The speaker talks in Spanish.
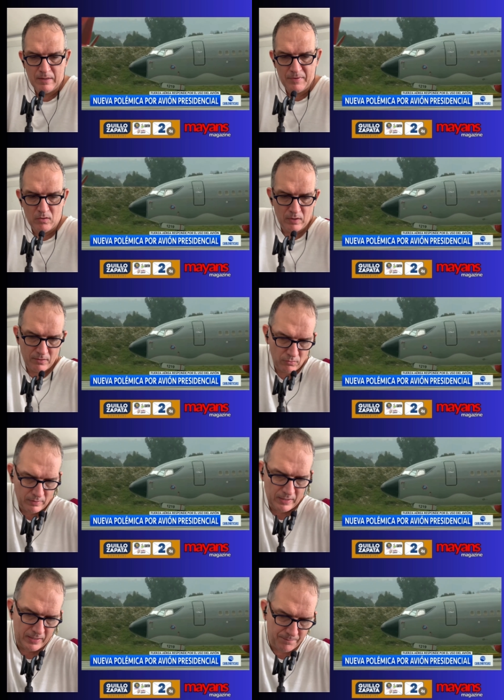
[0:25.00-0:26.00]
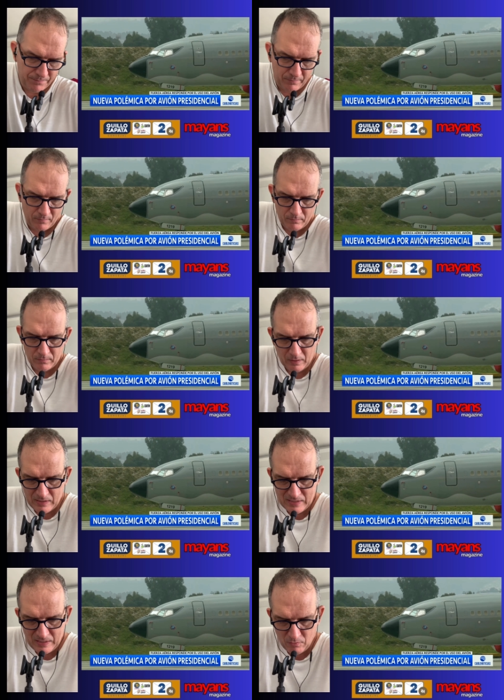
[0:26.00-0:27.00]
la menor Antonella,
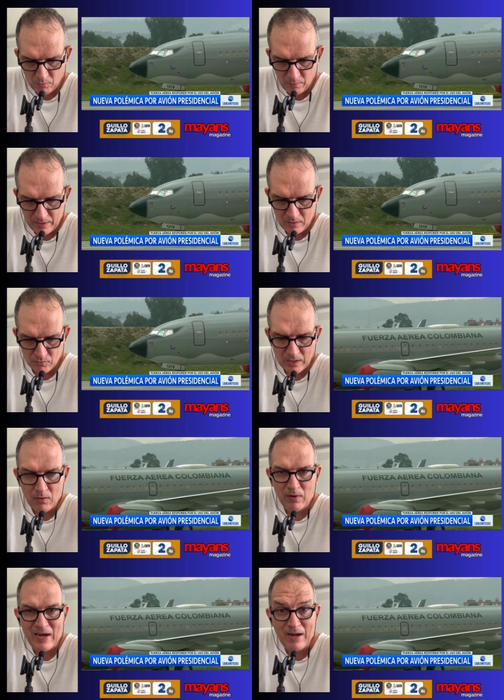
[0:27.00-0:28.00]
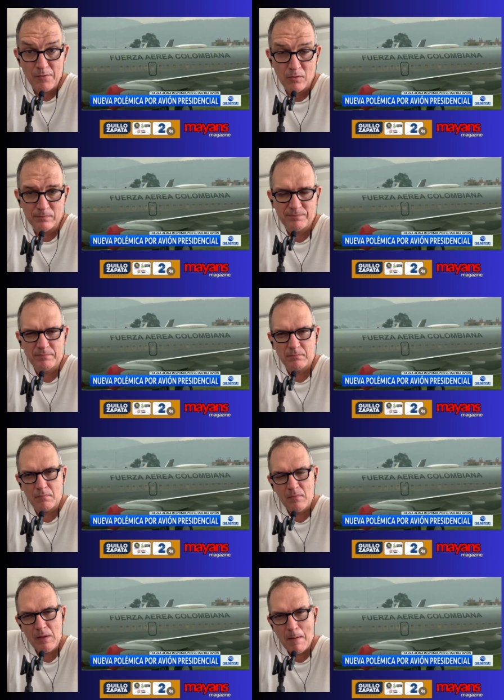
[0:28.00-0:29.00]
hubieran usado el avión
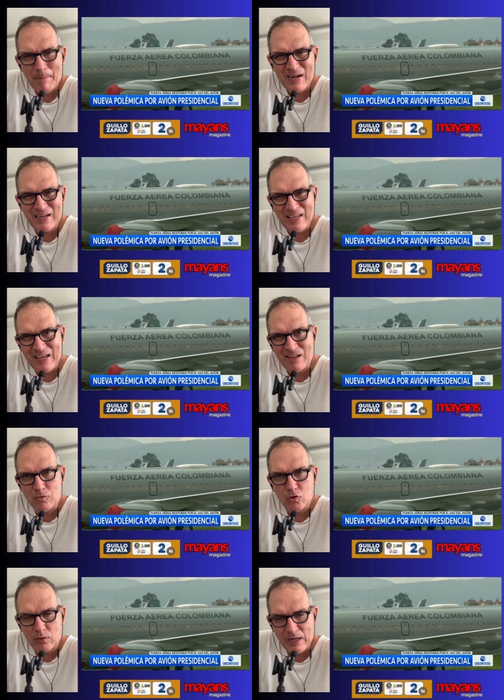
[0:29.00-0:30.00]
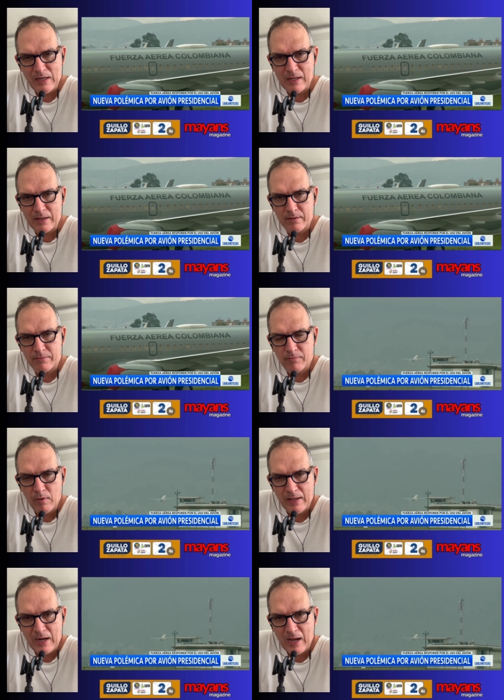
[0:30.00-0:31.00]
para que Antonella
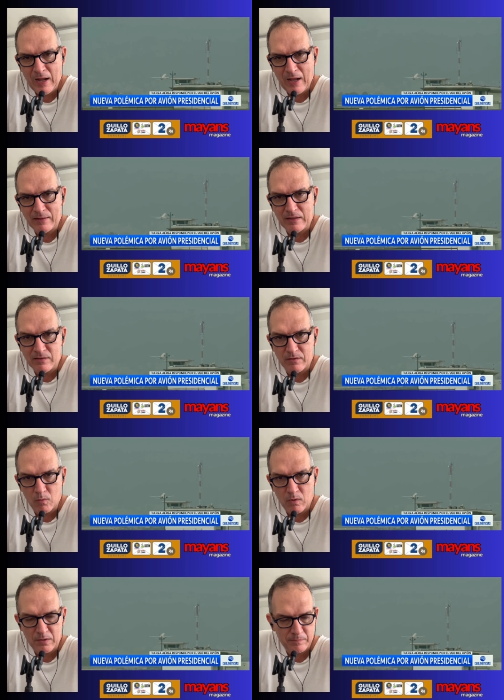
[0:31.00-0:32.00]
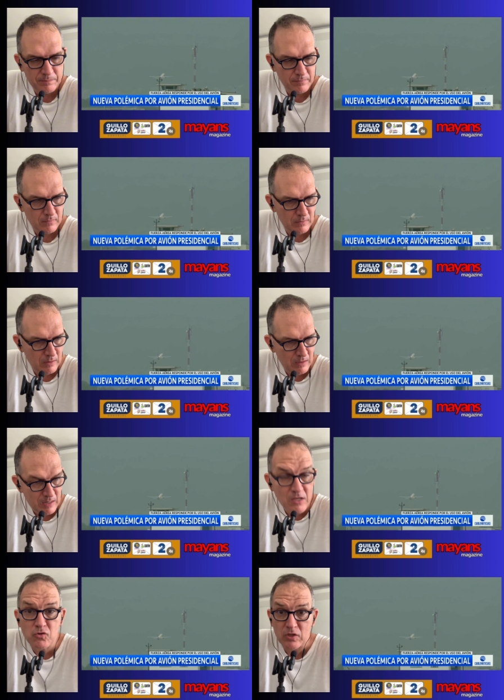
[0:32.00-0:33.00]
fuera a Disney World.
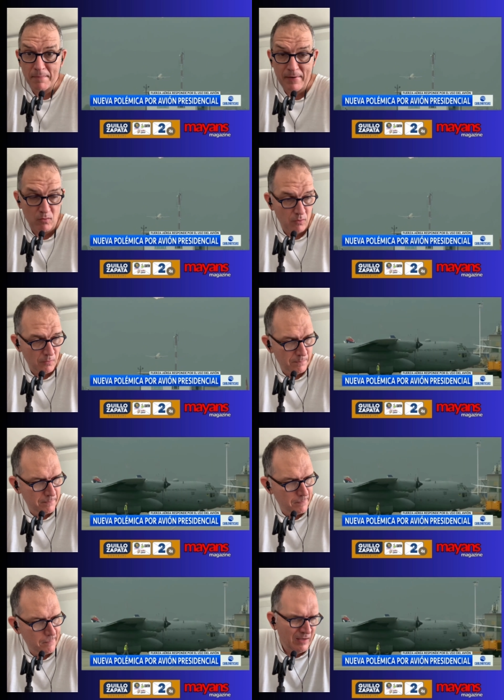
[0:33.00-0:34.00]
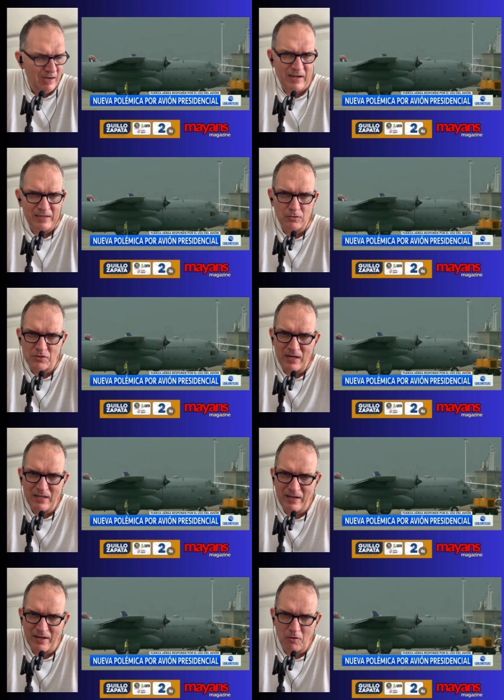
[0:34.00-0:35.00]
Eso se especuló. En las redes
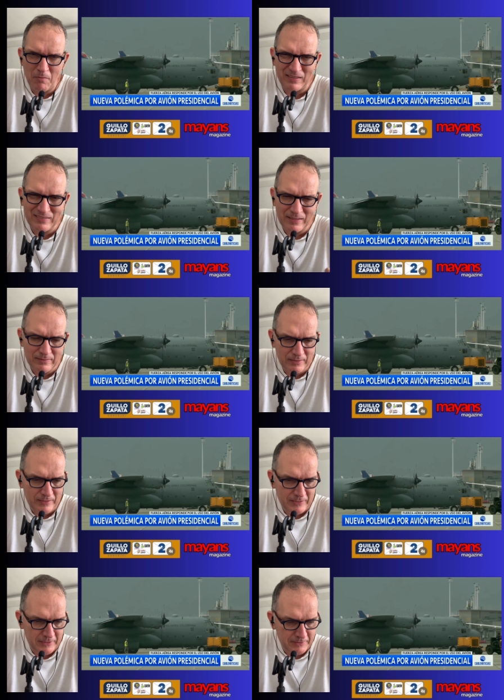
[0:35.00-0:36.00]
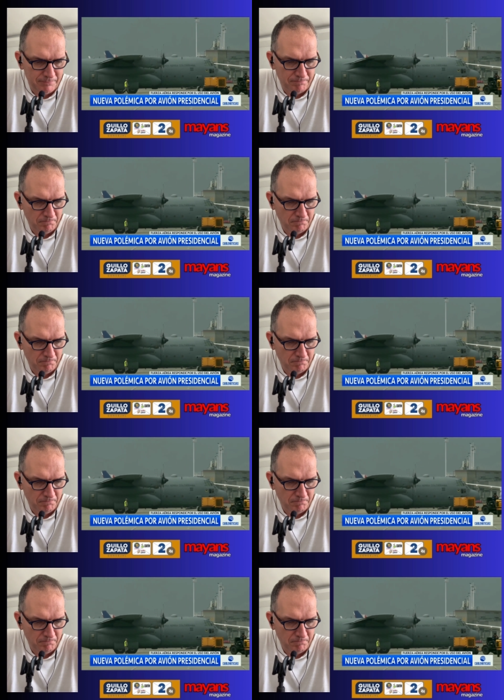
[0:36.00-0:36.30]
sociales generó bastante,